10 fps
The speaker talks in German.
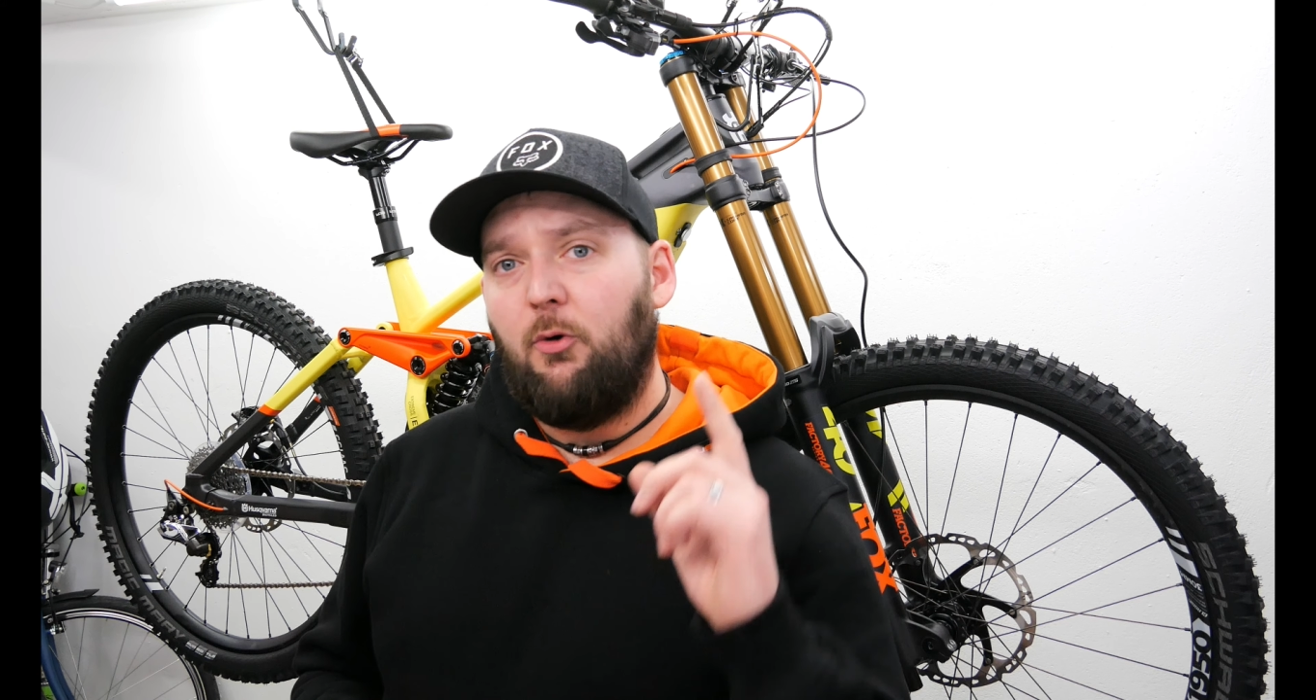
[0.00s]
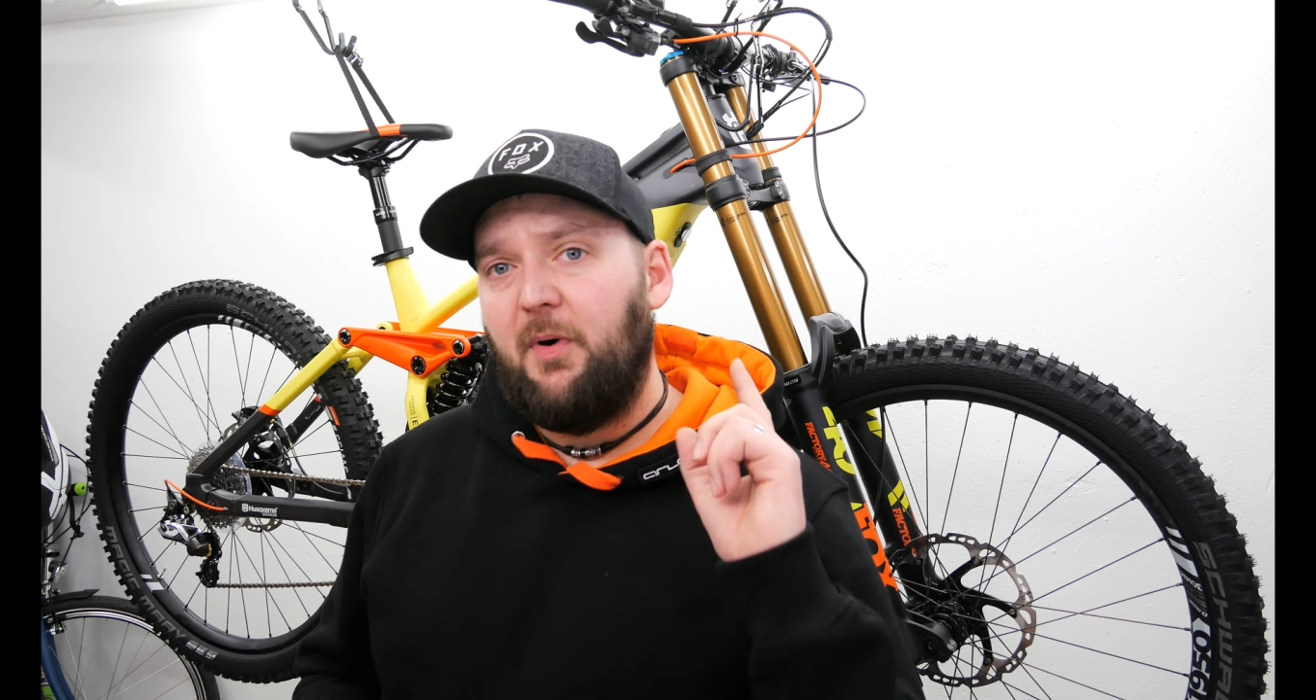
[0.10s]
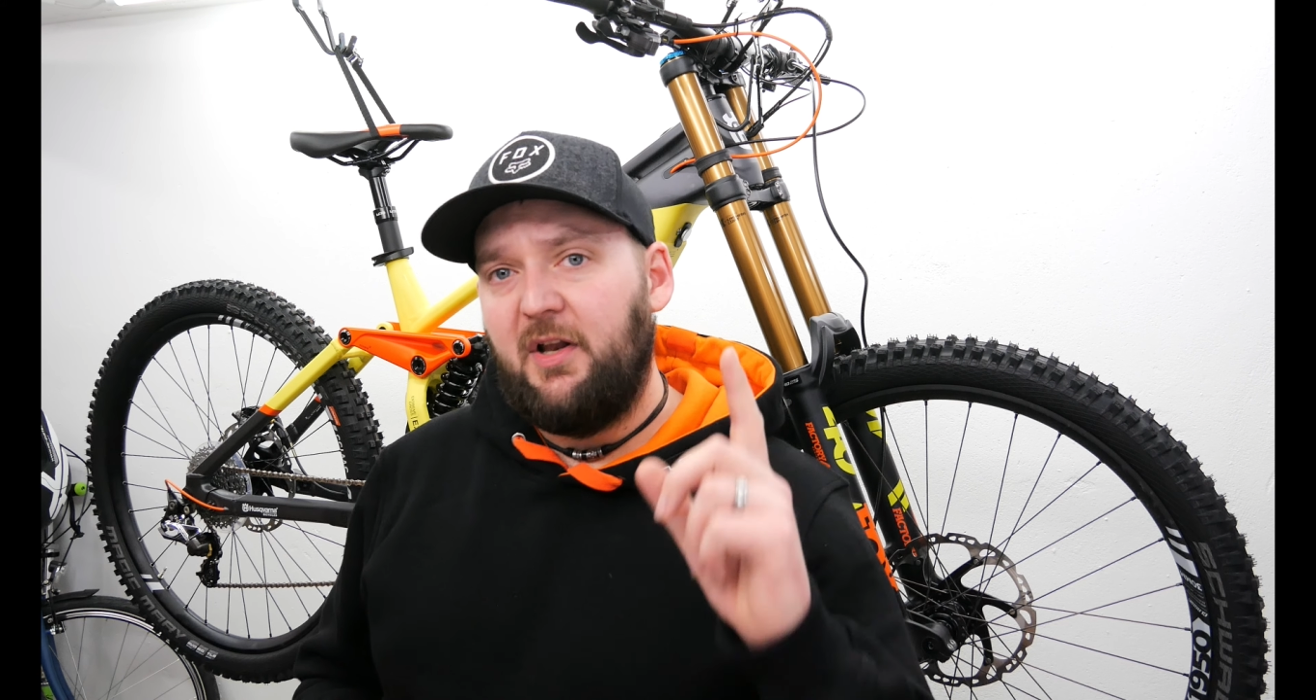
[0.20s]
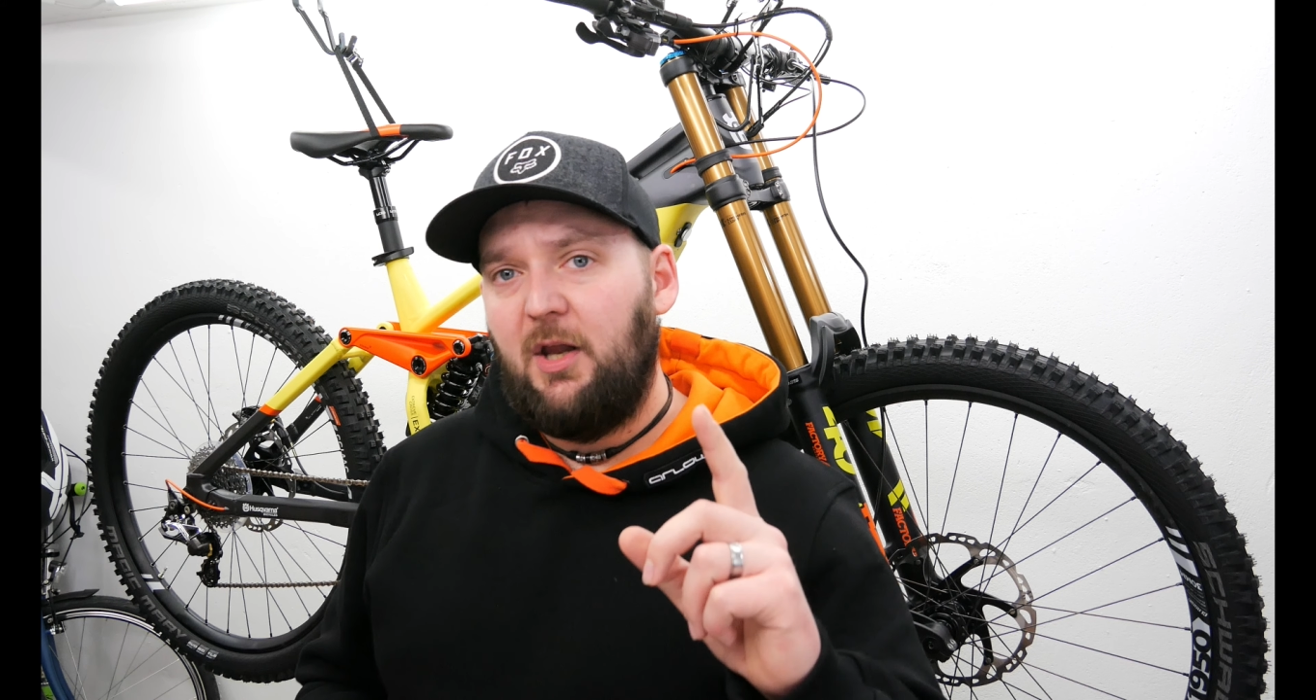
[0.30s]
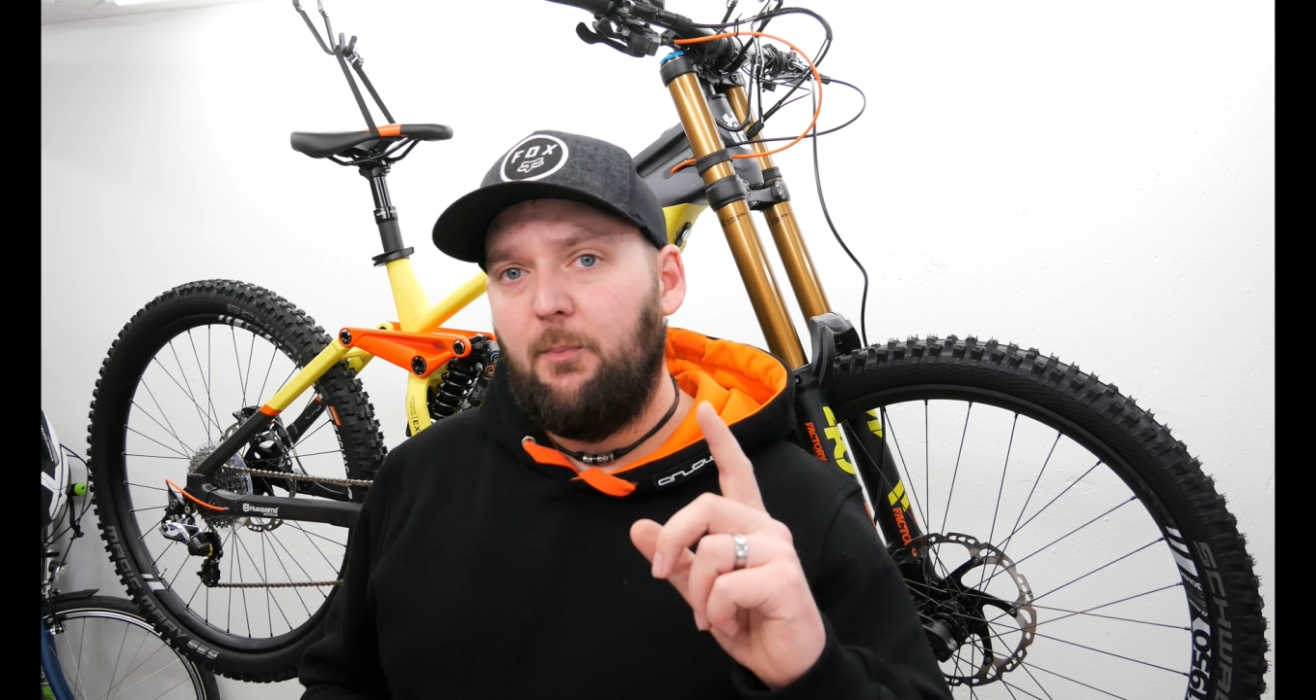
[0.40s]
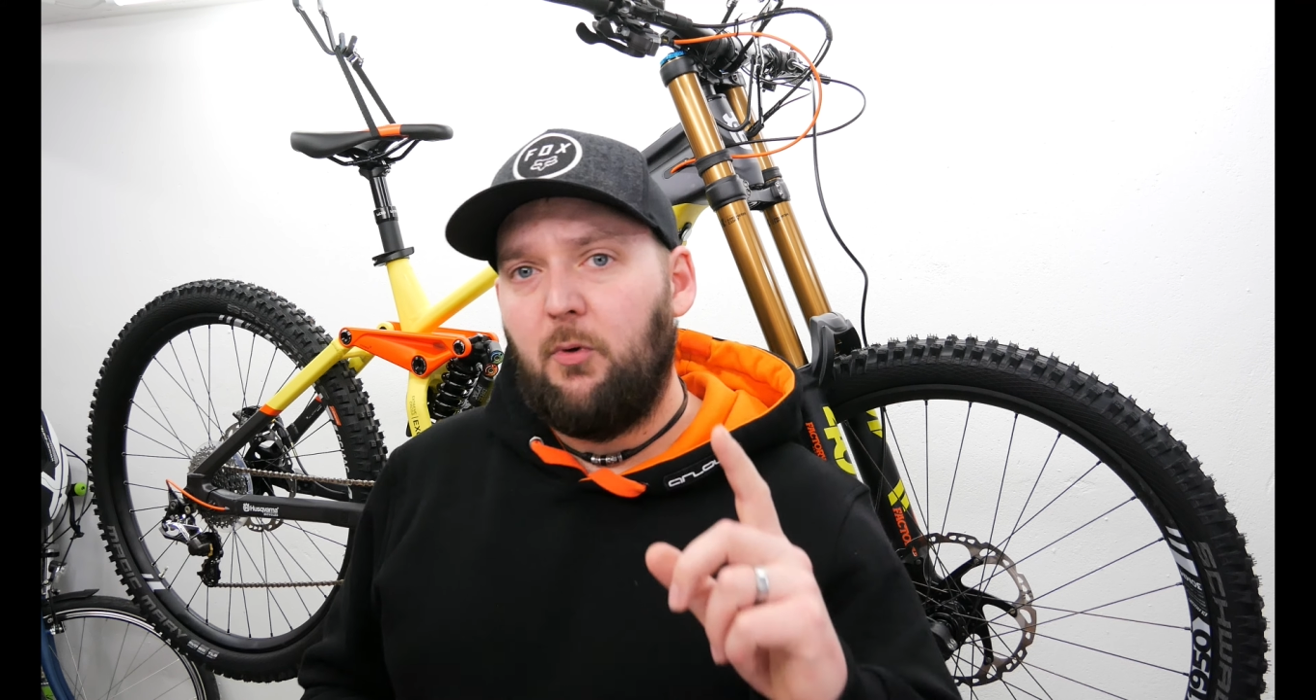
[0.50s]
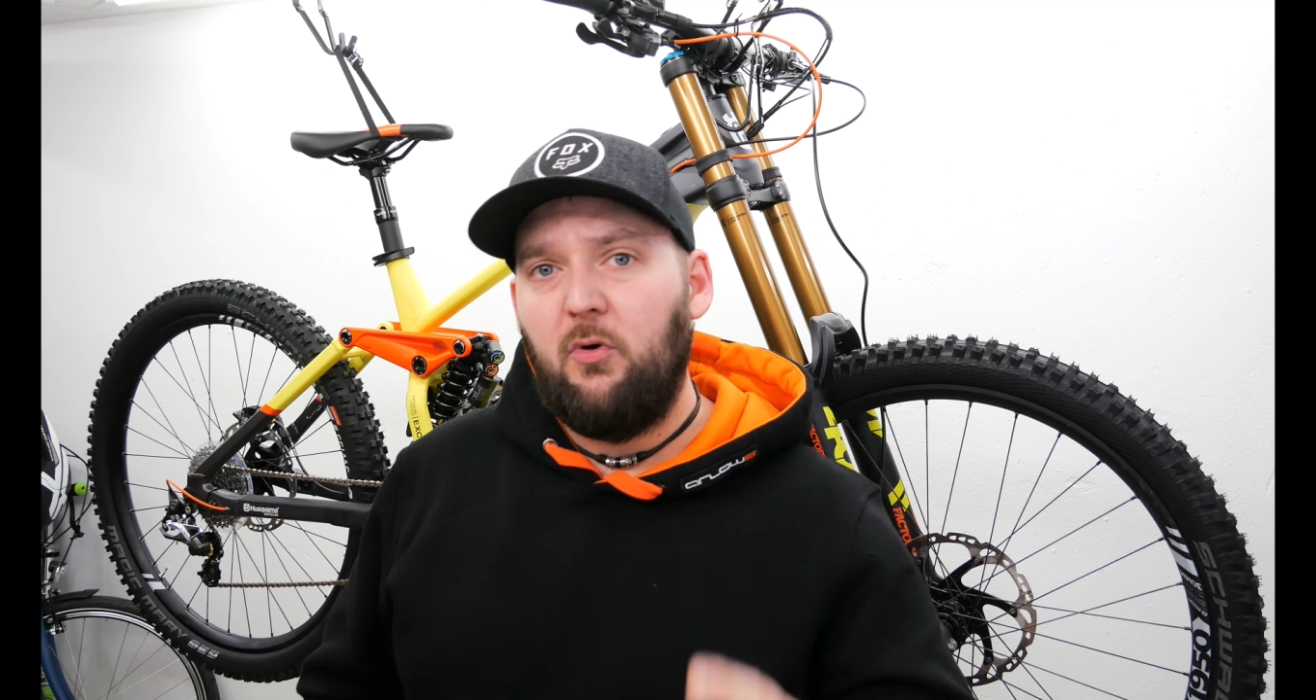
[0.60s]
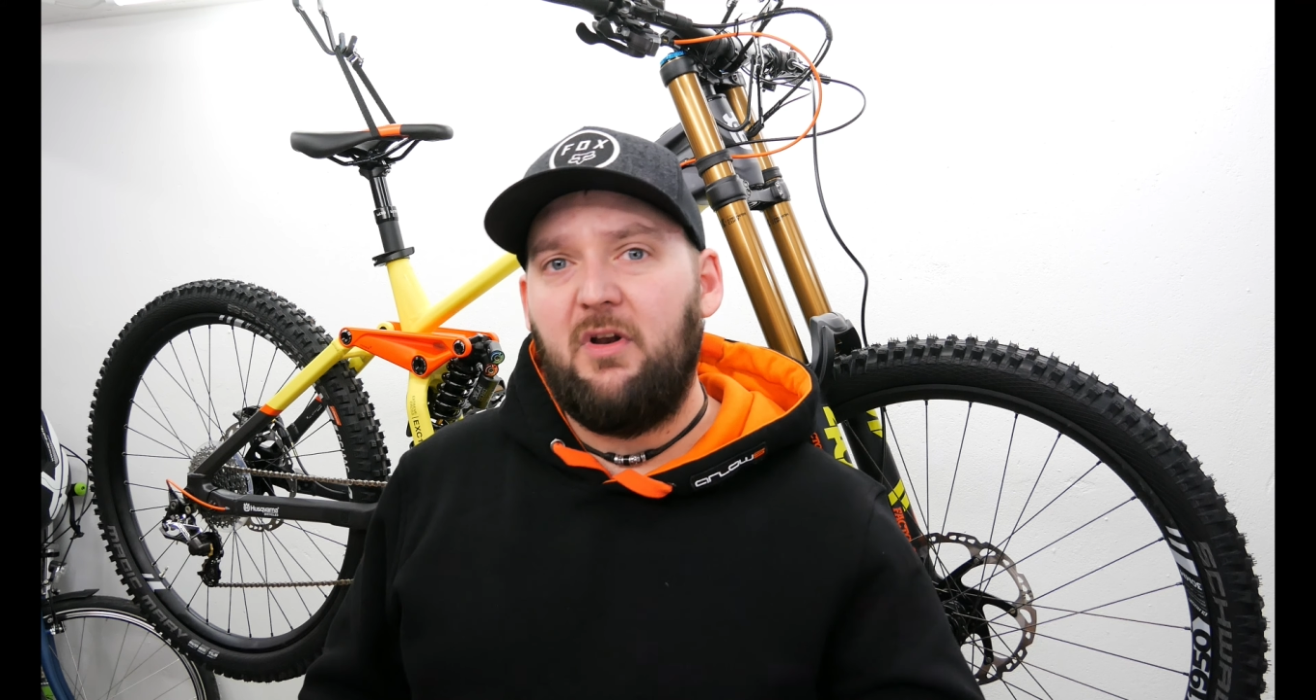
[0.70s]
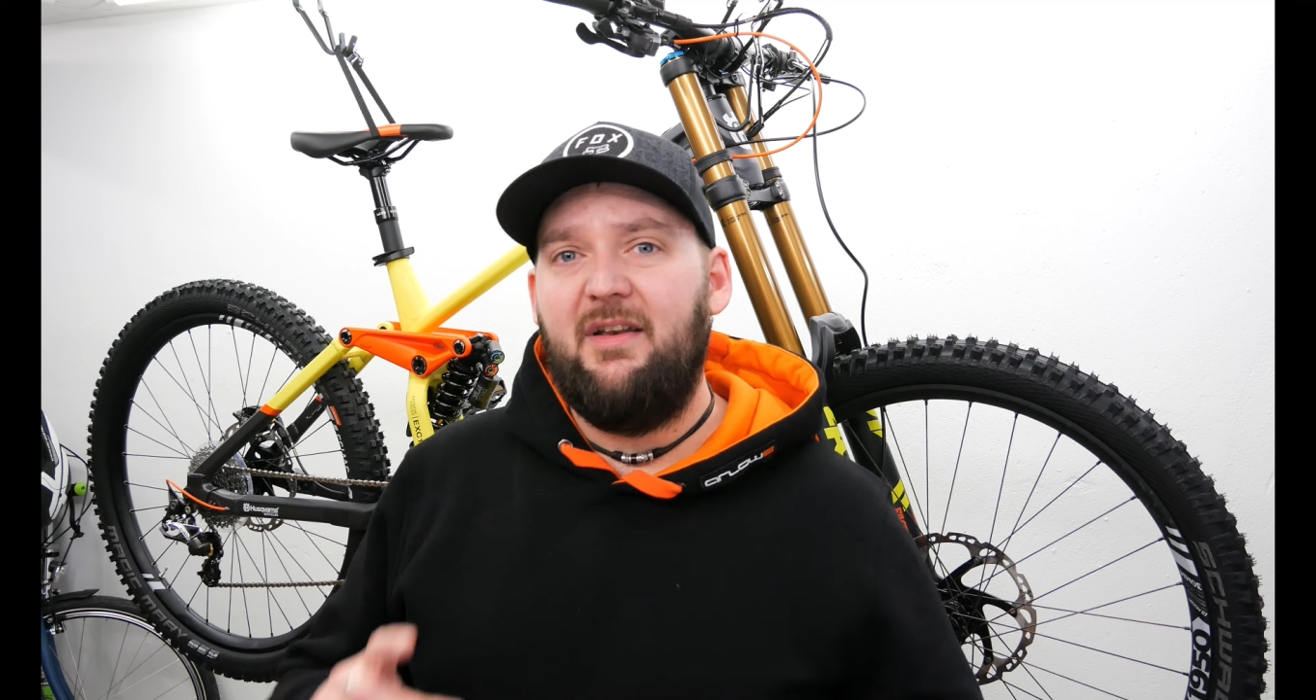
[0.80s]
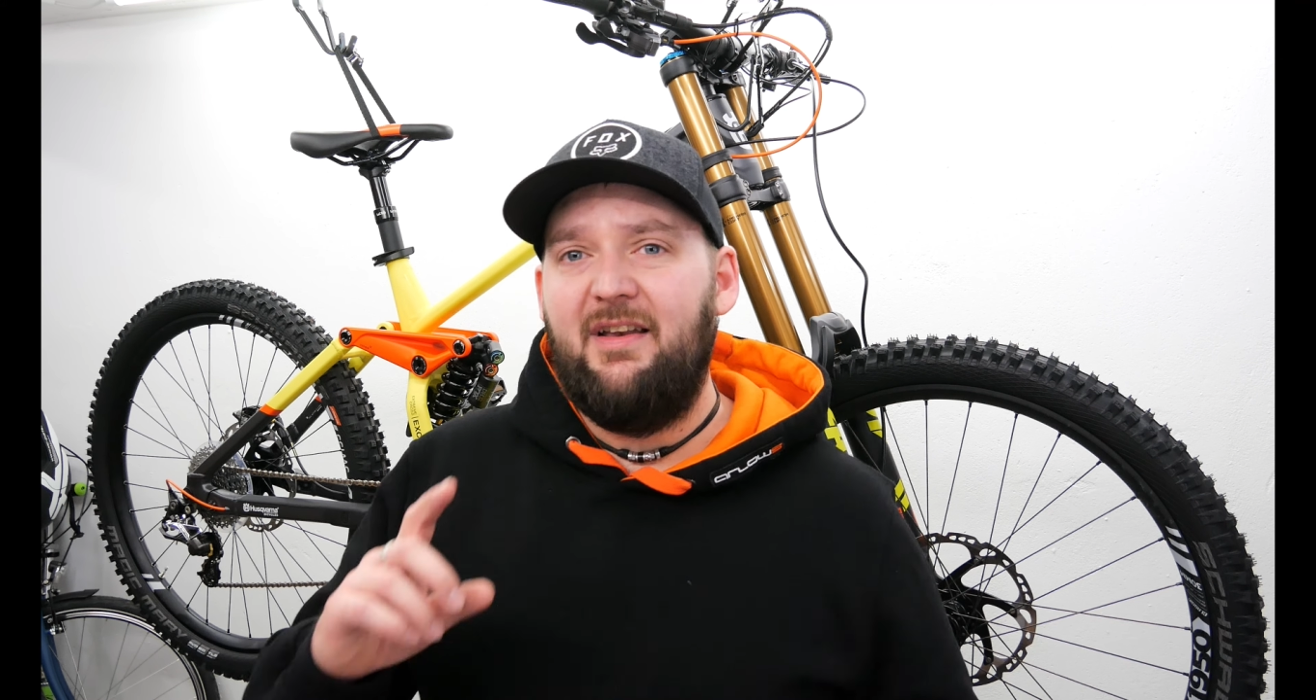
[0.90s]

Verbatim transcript: bei dem Punkt,